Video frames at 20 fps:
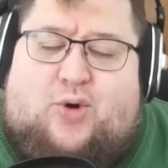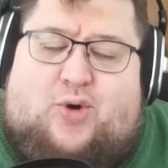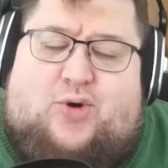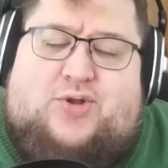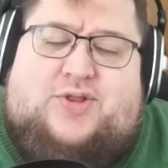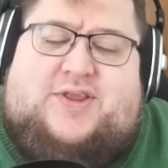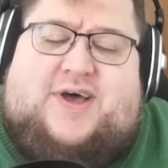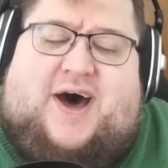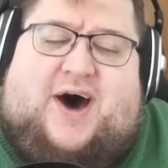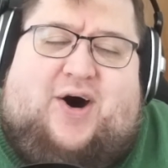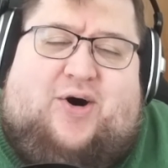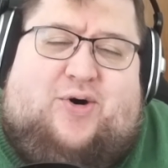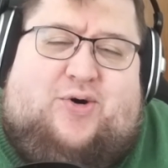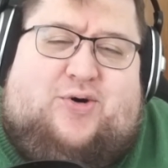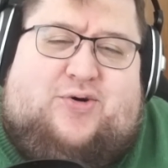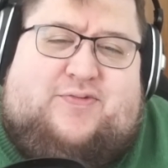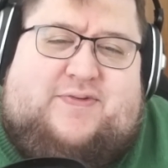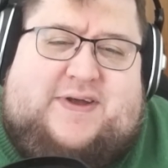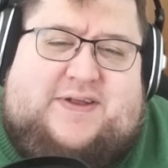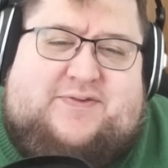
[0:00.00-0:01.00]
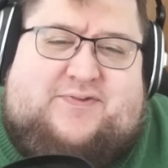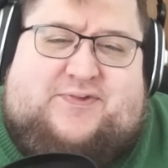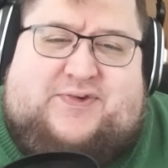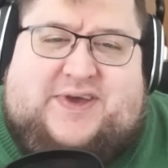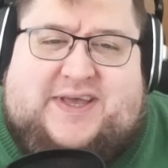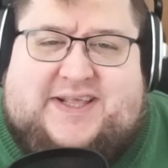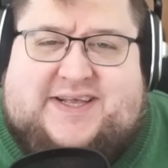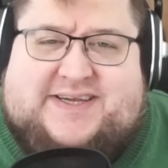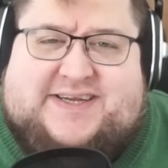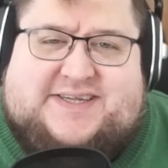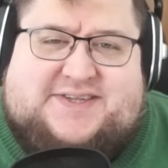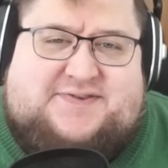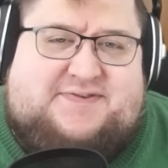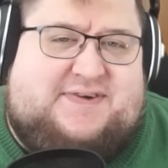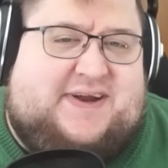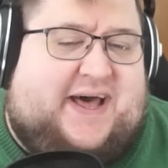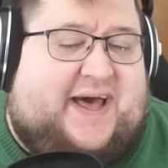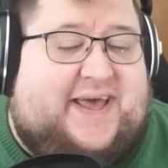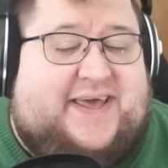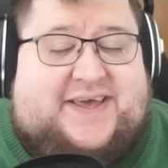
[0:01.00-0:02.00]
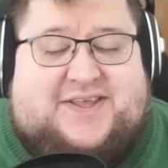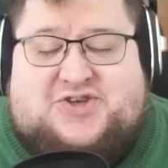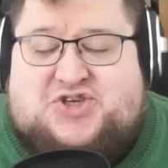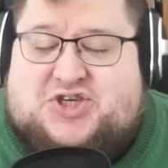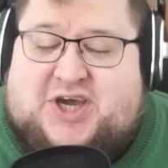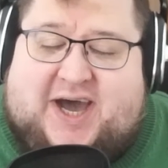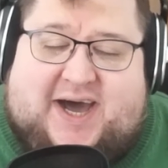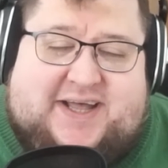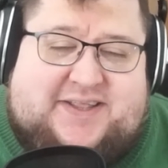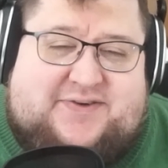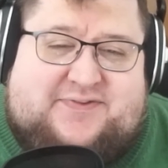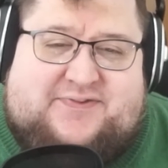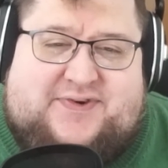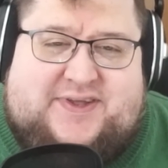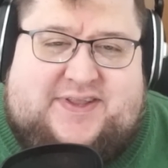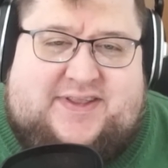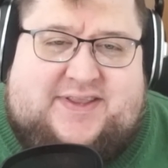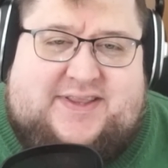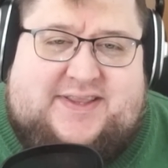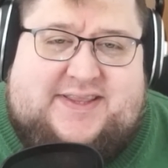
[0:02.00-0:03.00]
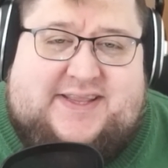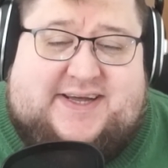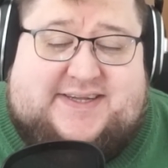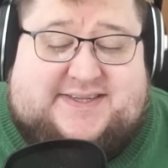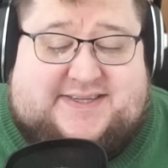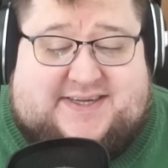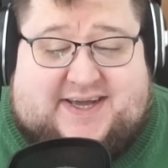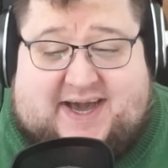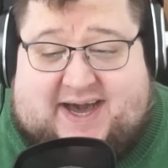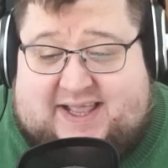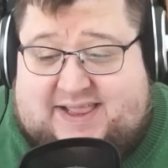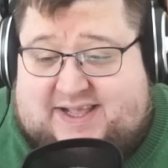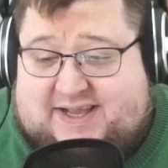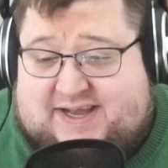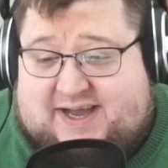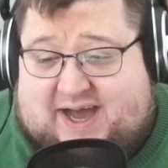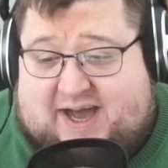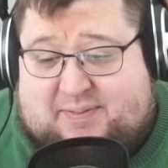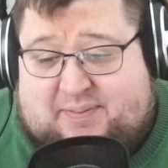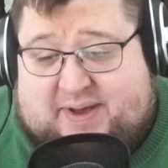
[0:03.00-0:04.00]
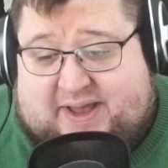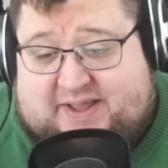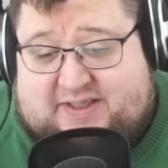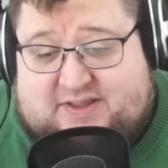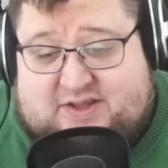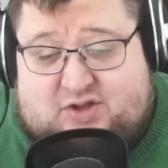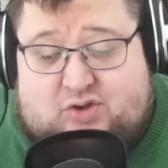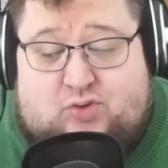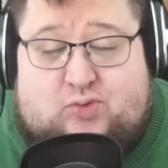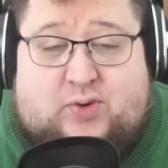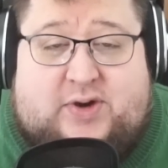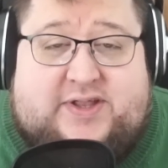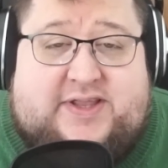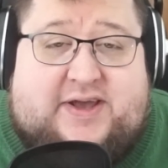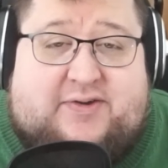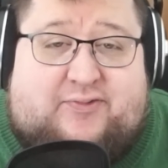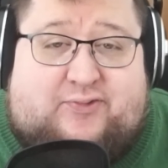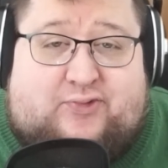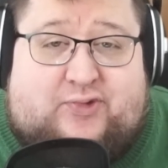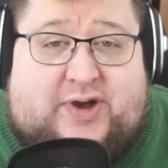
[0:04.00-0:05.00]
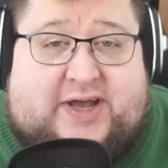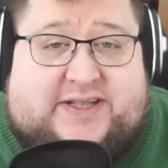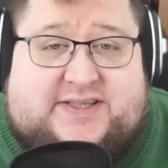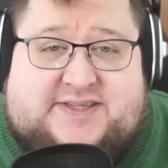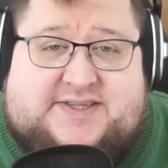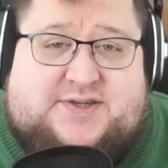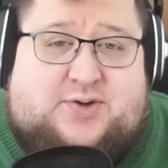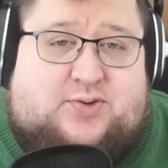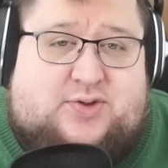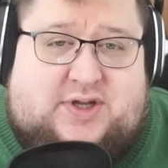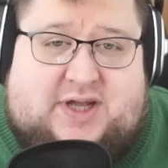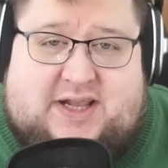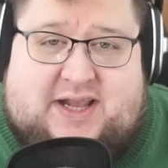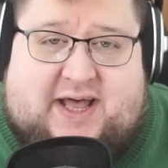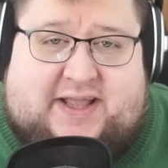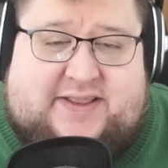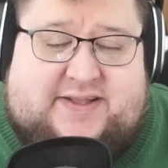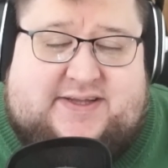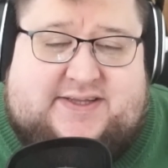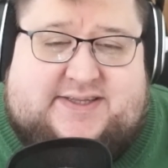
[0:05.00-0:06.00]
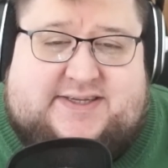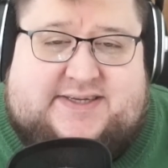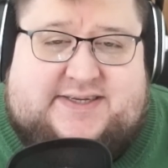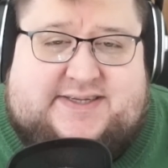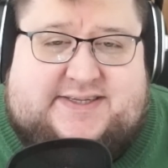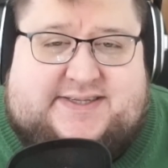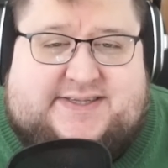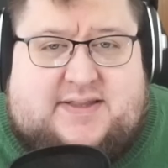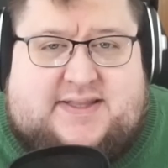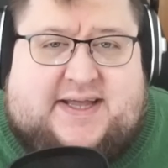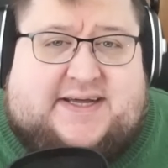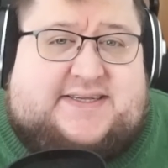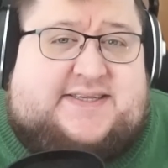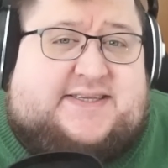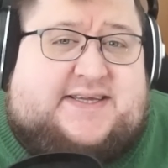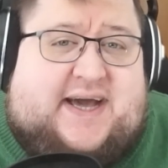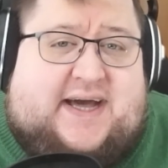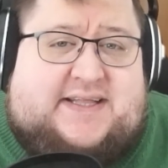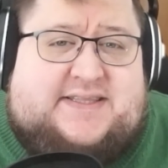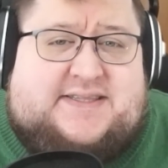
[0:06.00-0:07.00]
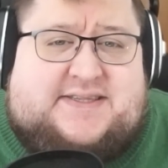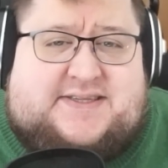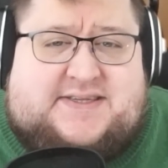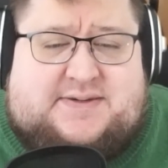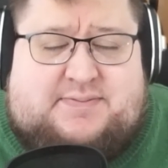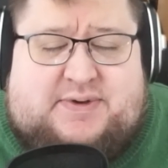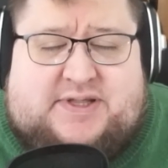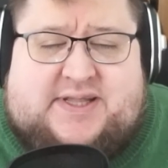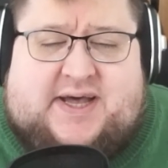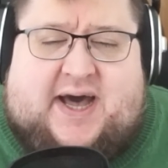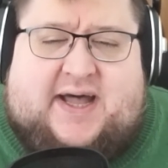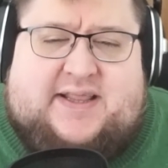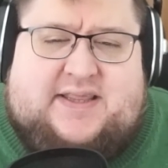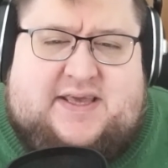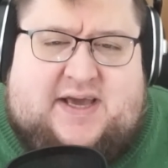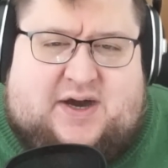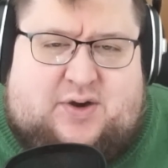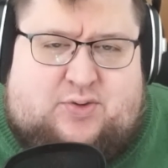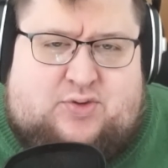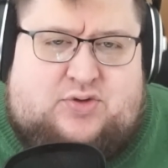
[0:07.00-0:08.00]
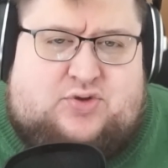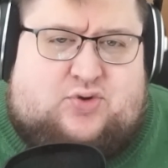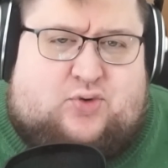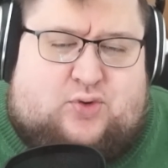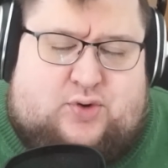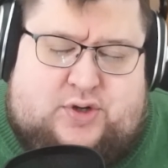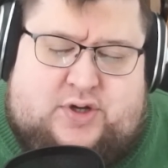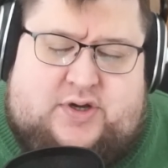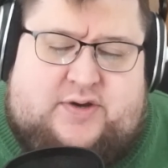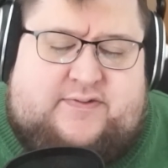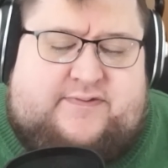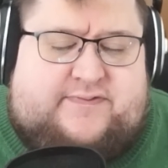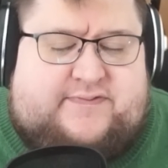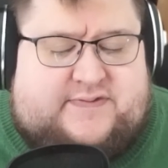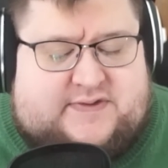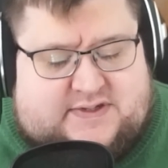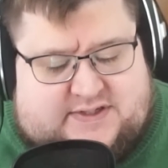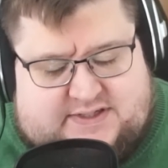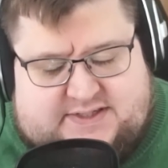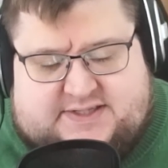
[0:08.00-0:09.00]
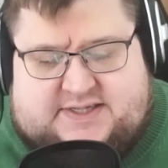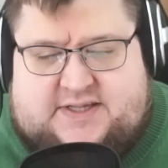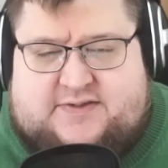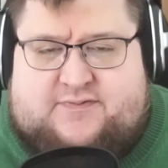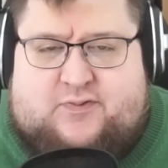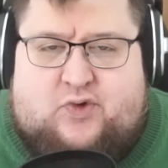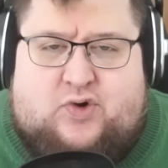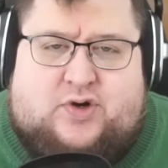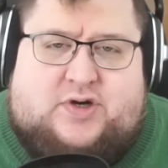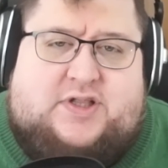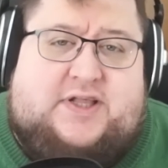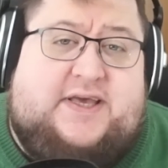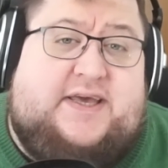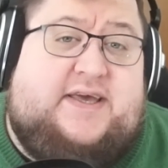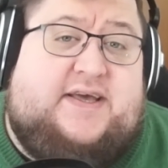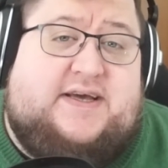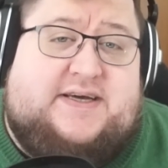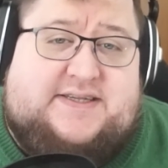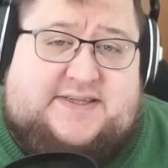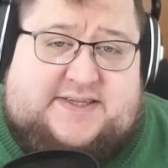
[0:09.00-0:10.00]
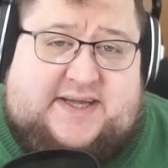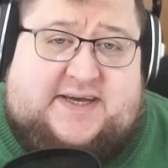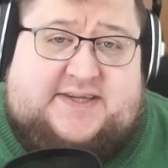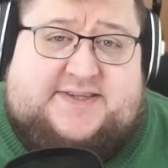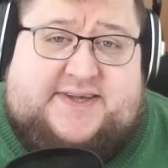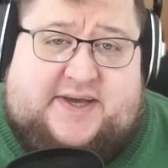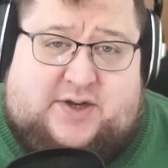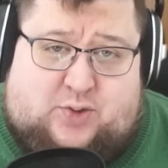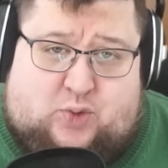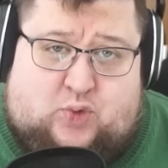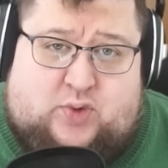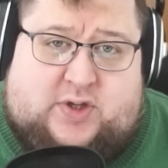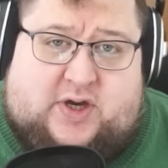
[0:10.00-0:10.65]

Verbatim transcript: Und auch wenn viele das vielleicht schade finden, dass Kalle am Ende nur in der Friendzone gelandet ist, das Ganze mit Anja und Ulf sieht wirklich sehr, sehr gut